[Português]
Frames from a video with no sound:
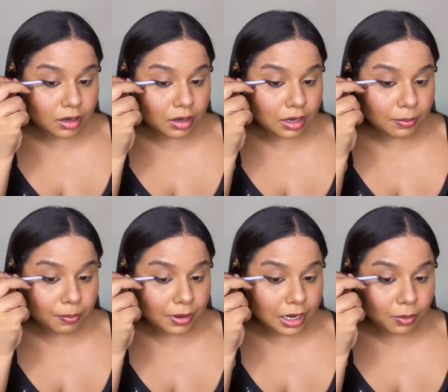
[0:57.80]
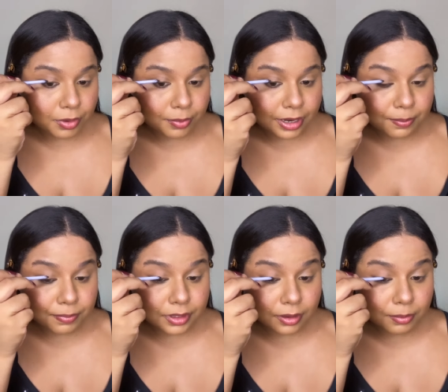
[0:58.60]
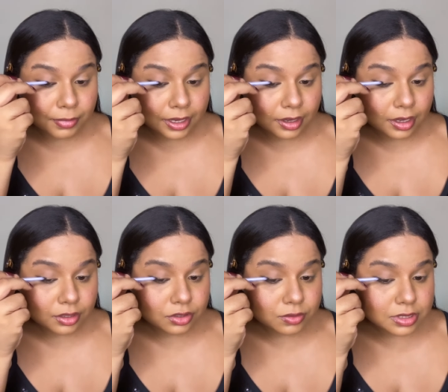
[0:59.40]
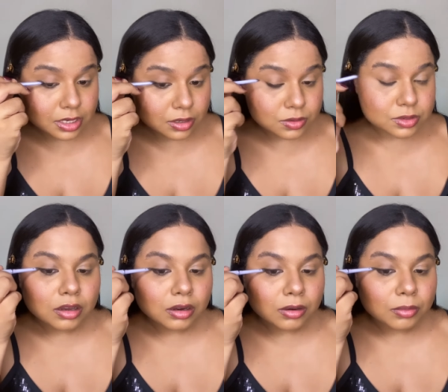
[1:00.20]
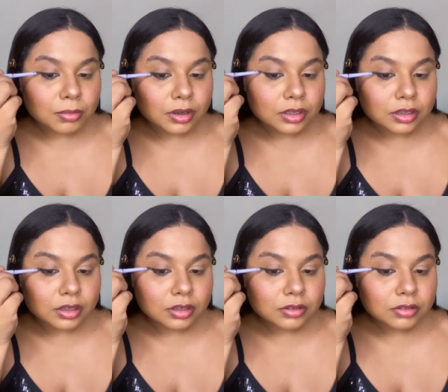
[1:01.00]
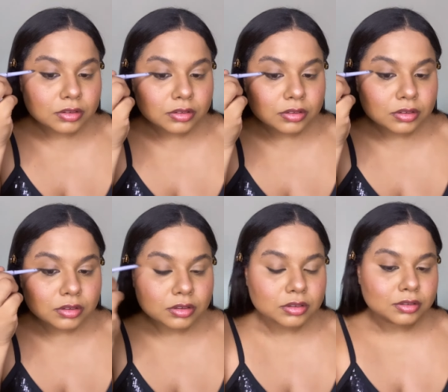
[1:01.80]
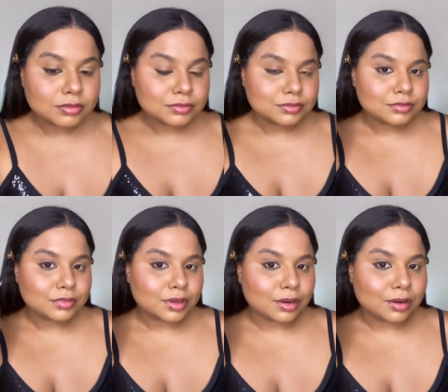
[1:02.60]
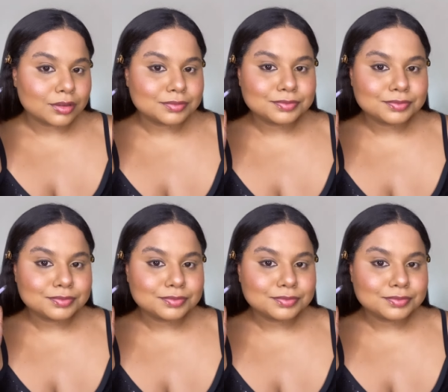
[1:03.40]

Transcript: na pálpebra, também rente aos cílios. Acompanhando. Ó.